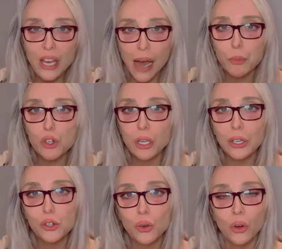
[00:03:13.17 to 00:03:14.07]
Diamoci
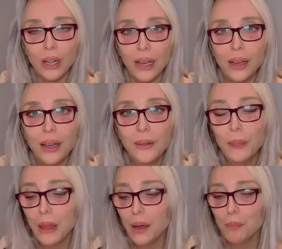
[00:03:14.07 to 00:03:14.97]
ragione.
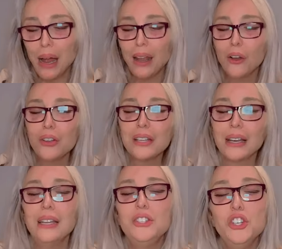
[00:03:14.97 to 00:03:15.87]
Ma la
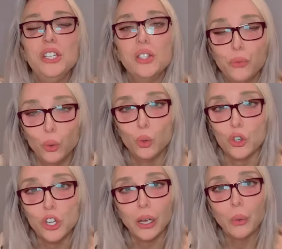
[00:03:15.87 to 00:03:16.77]
cosa che ci
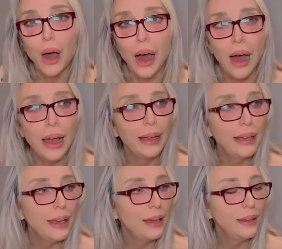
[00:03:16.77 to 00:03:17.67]
sfugge qua è
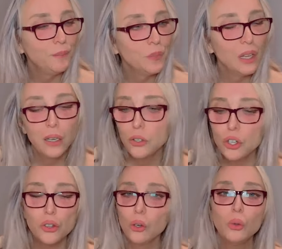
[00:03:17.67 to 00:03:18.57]
che
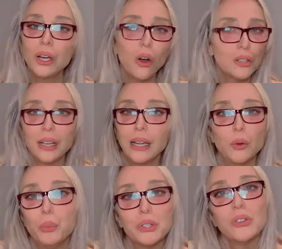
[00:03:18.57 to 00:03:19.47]
ci sono due cose che
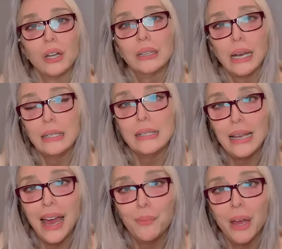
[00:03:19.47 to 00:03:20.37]
non possono andare
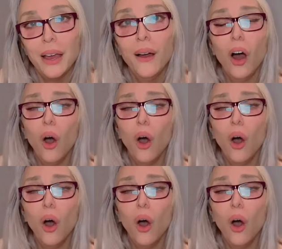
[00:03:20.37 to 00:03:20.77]
insieme.